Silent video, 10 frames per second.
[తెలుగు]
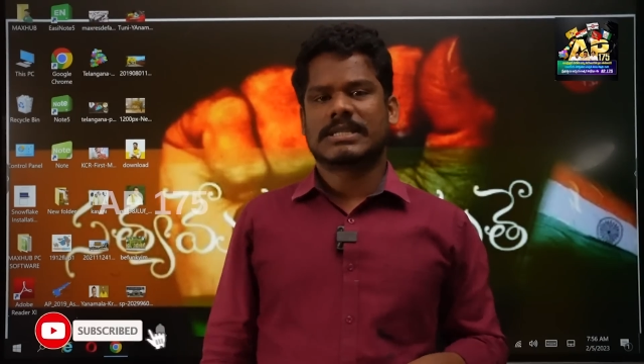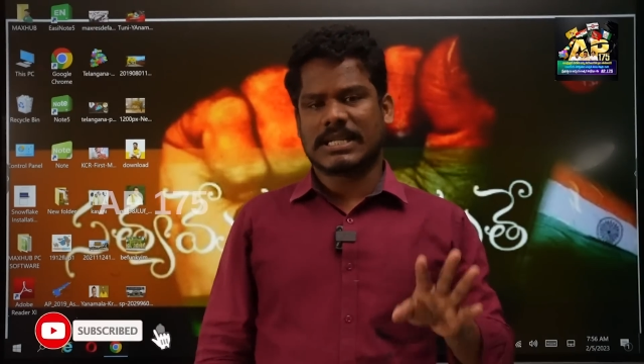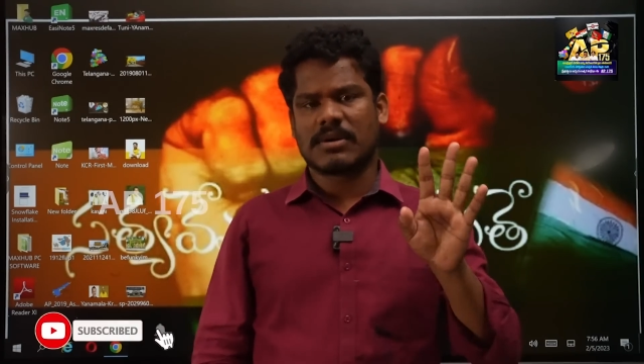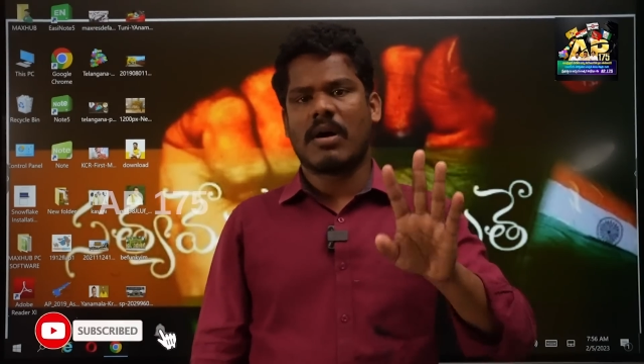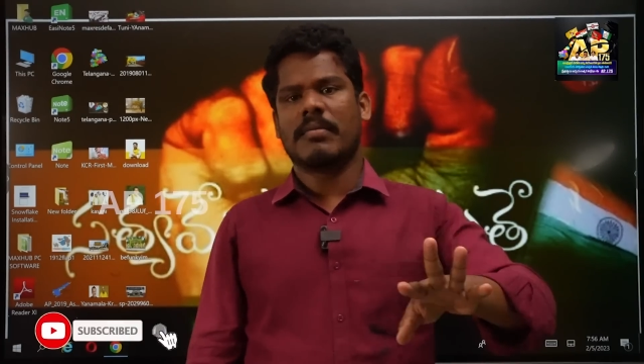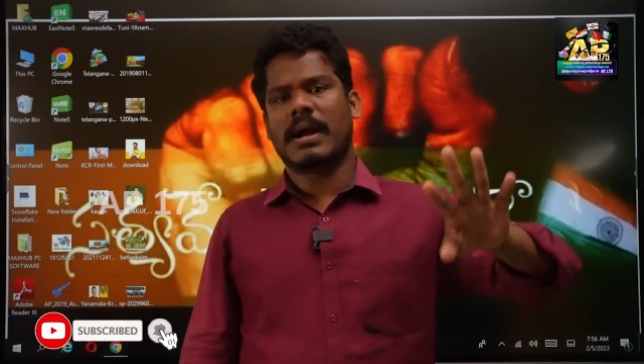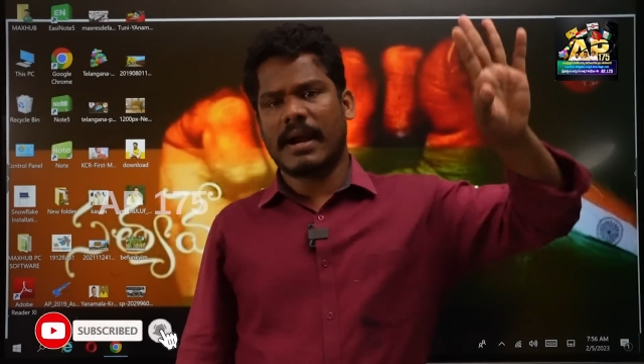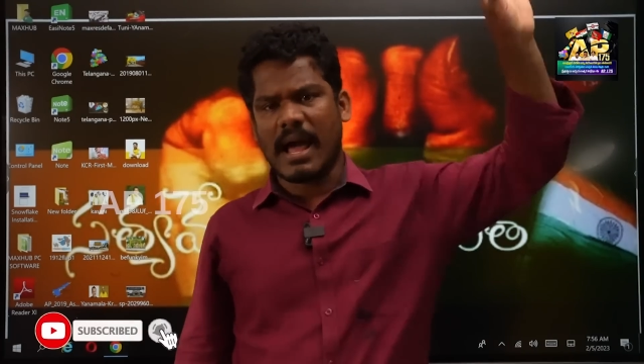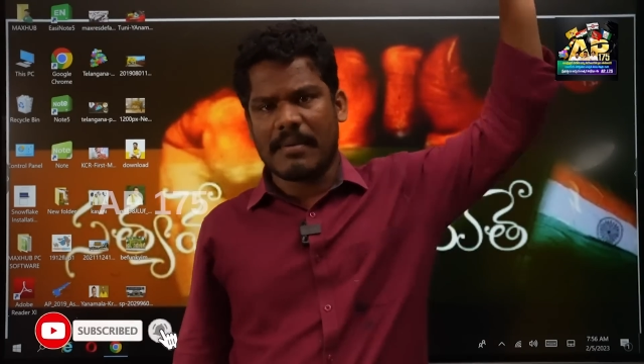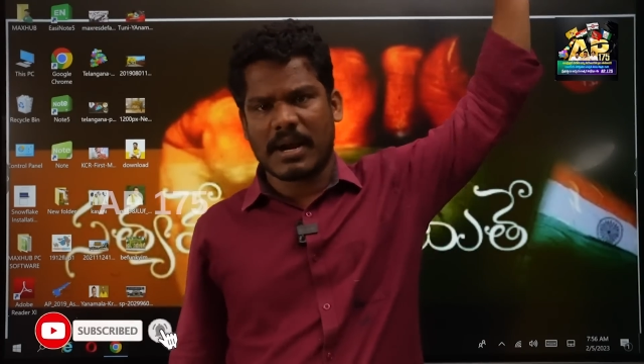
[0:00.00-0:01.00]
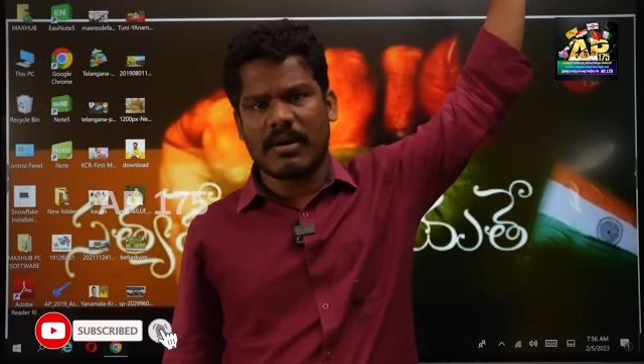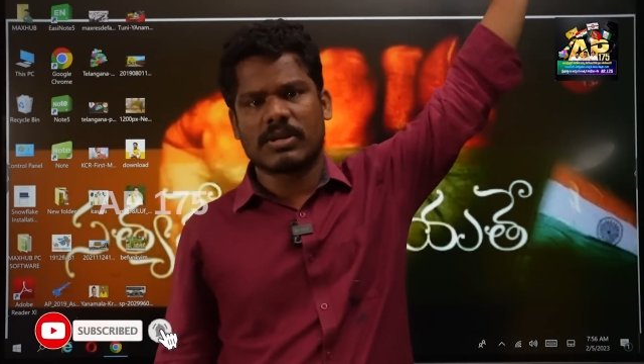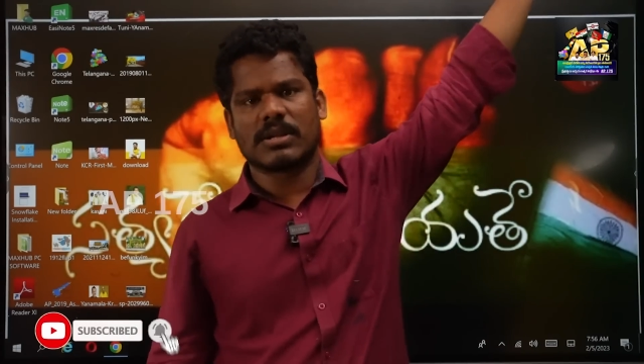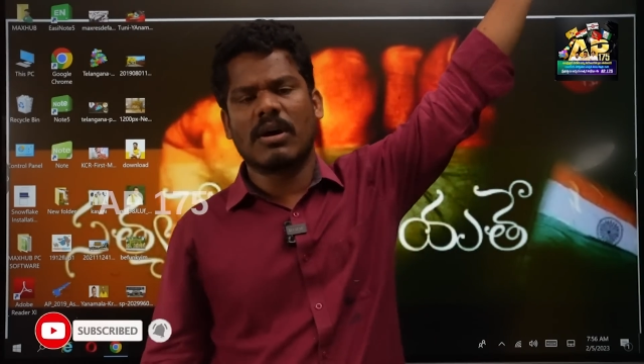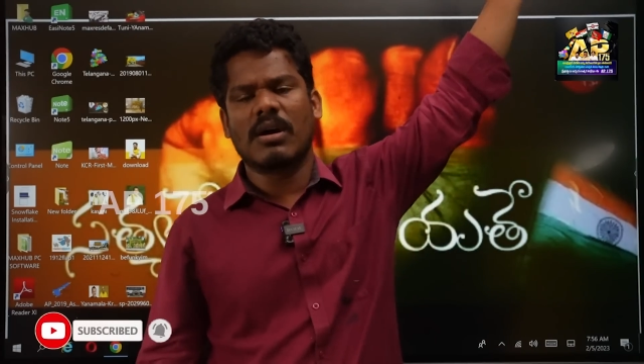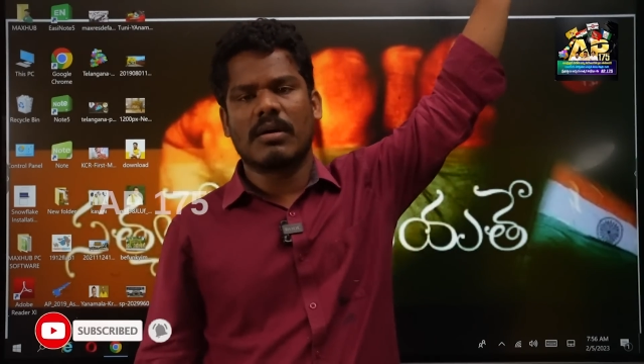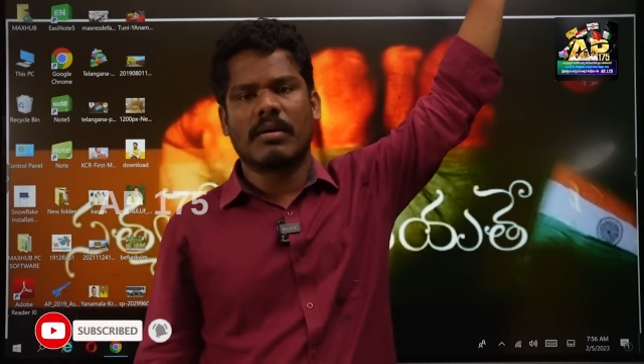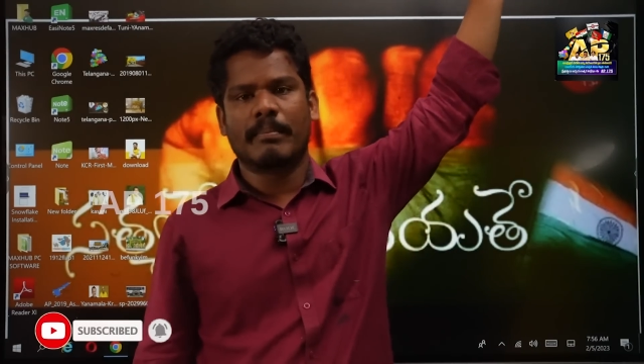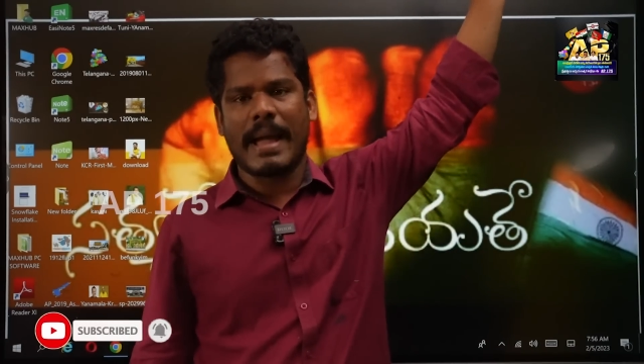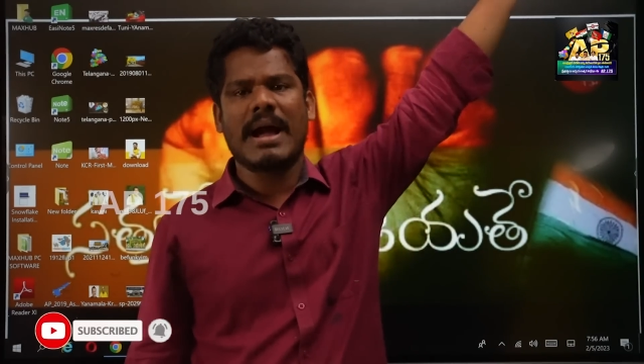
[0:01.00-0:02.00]
చంద్రబాబు నాయుడు అమరావతిలో
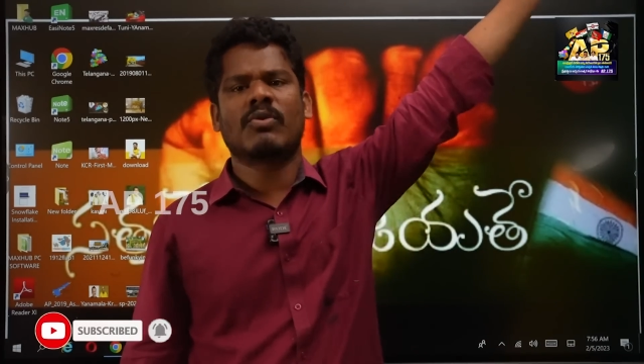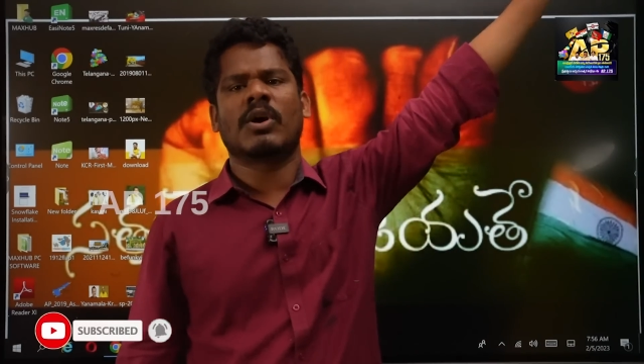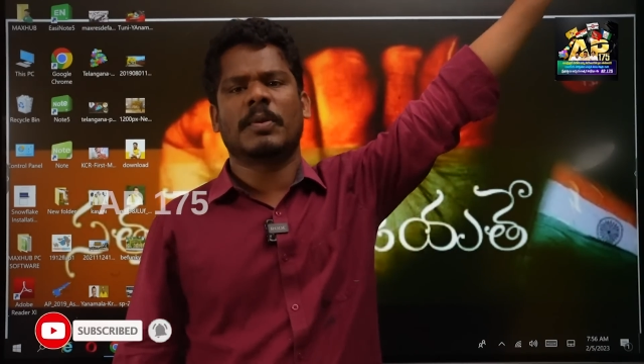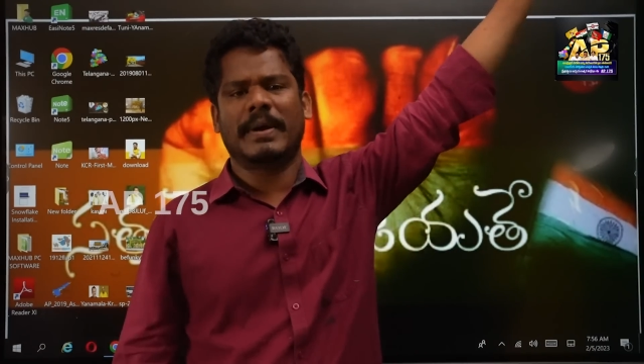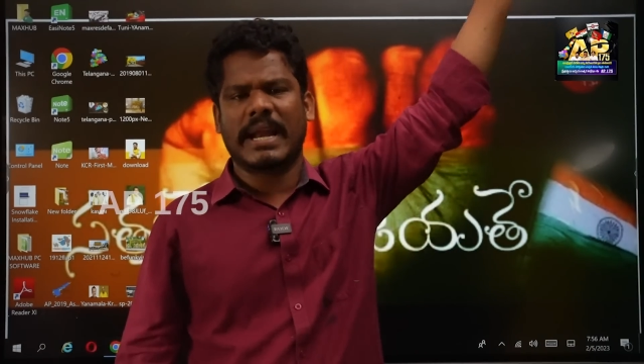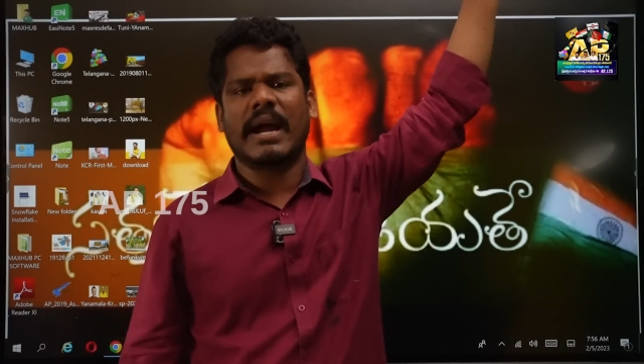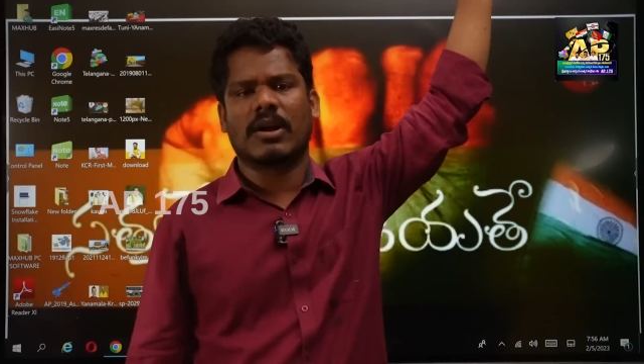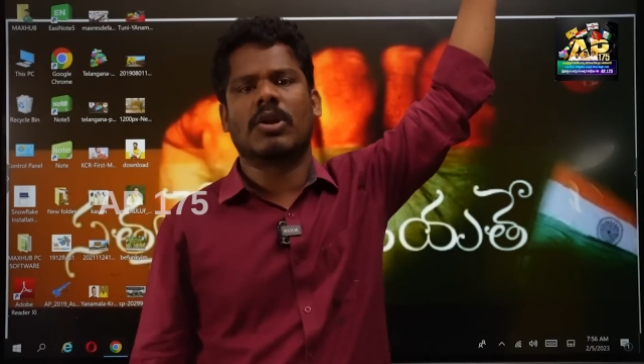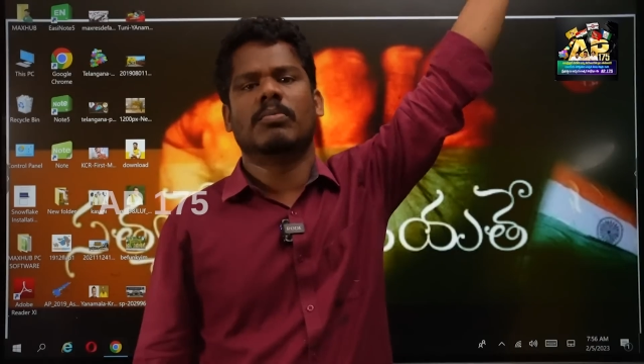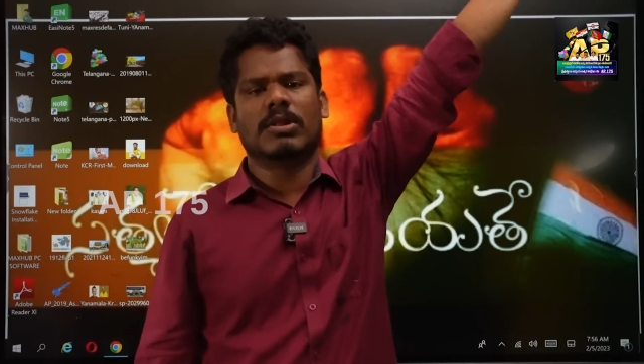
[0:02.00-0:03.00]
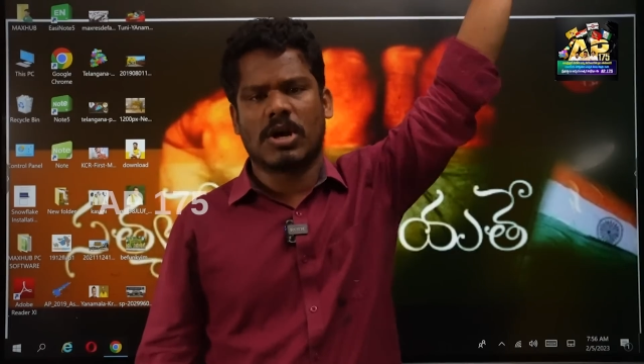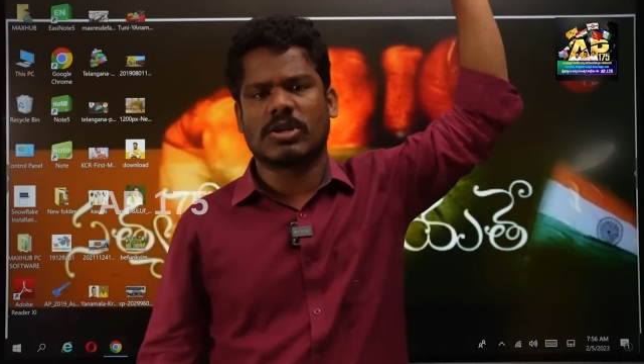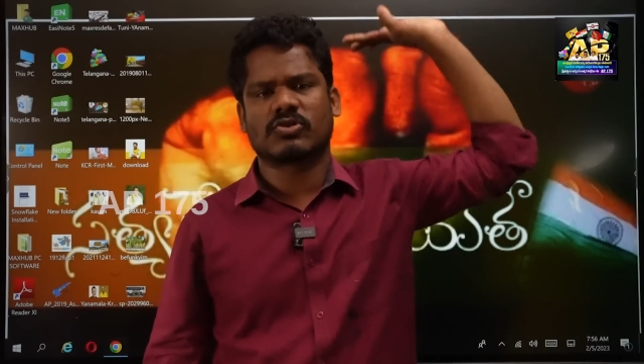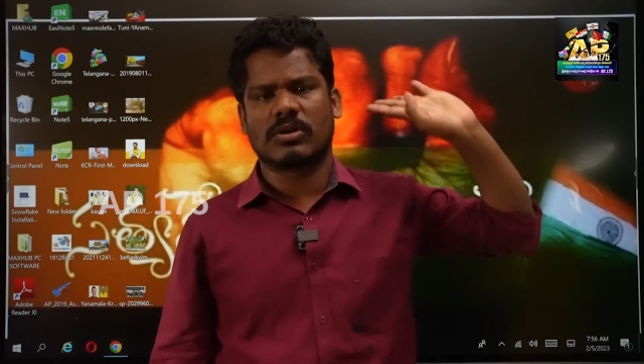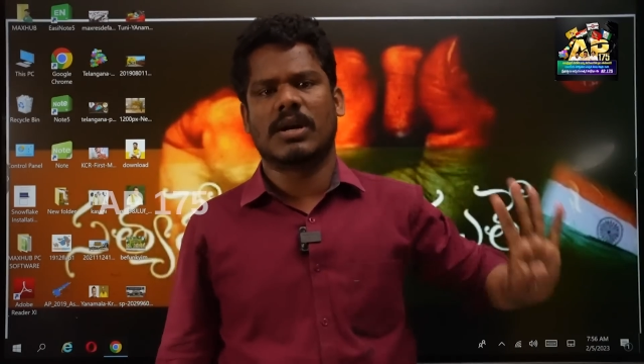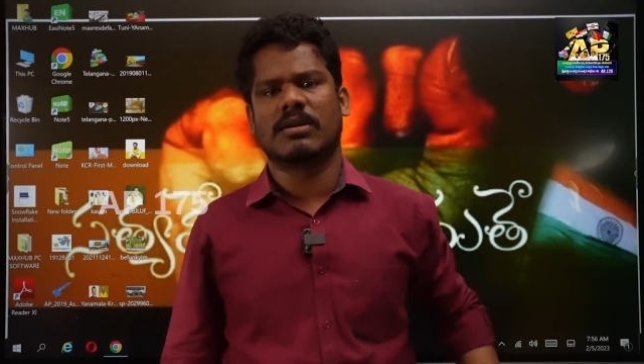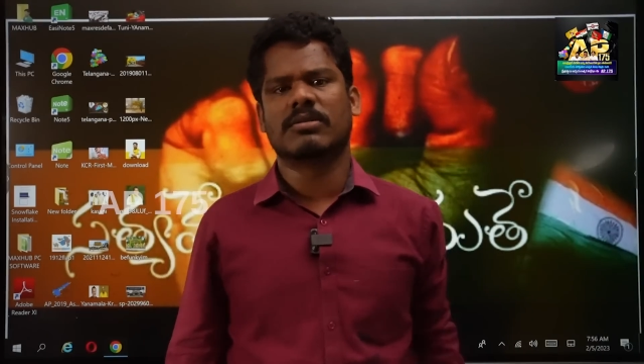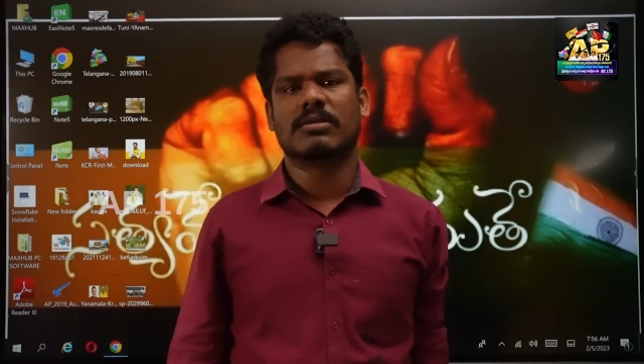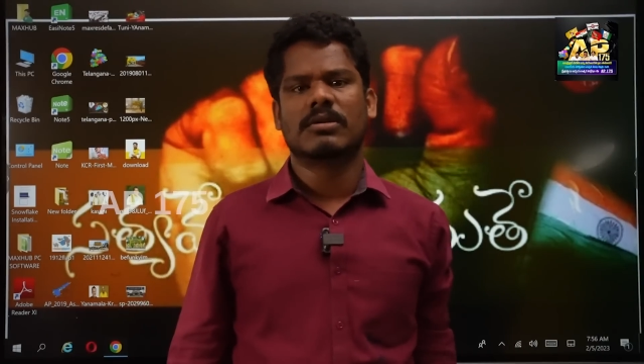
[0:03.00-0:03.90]
బ్యాంక్ ఒకటి పెట్టి అక్కడ డబ్బులు దాచుకున్నాడు